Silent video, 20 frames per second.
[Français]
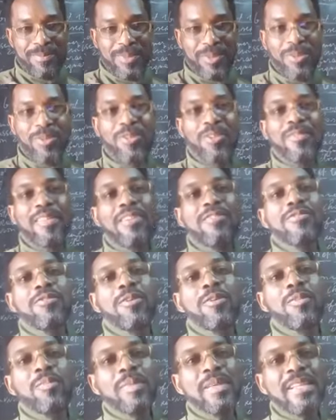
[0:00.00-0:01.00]
Donc on va
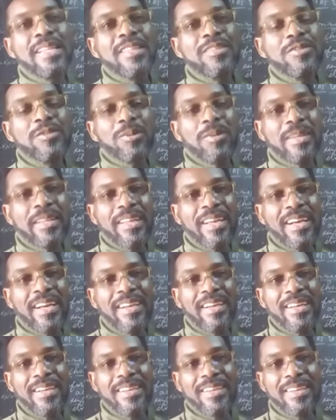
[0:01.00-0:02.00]
former les
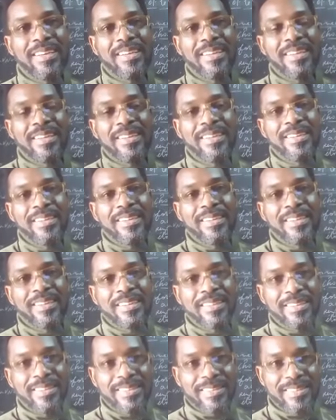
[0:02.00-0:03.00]
soldats
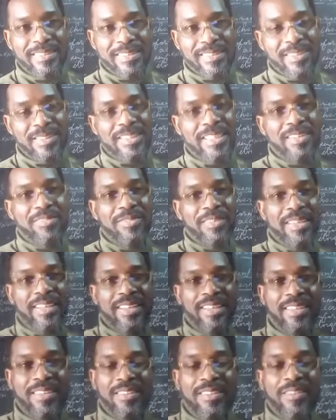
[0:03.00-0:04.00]

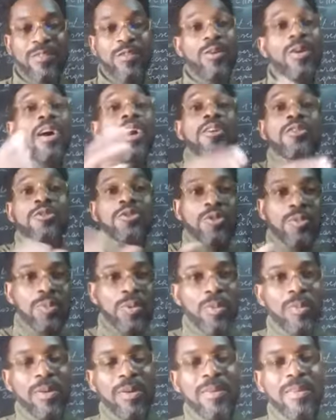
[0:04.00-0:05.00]
centrafricains. Donc en ce
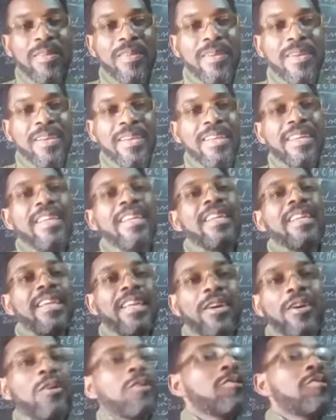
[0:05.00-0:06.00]
moment,
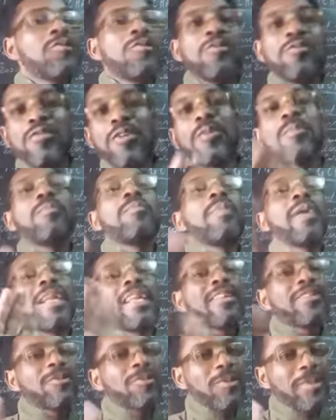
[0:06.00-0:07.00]
les Russes ne forment pas
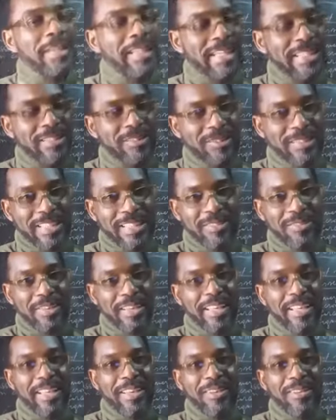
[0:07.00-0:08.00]
les soldats
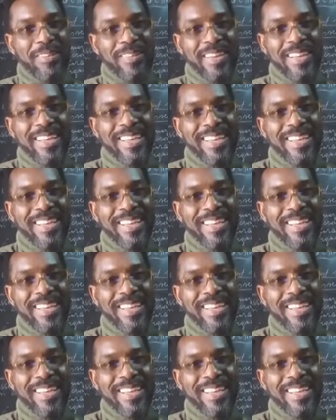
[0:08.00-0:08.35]
centrafricains, quoi.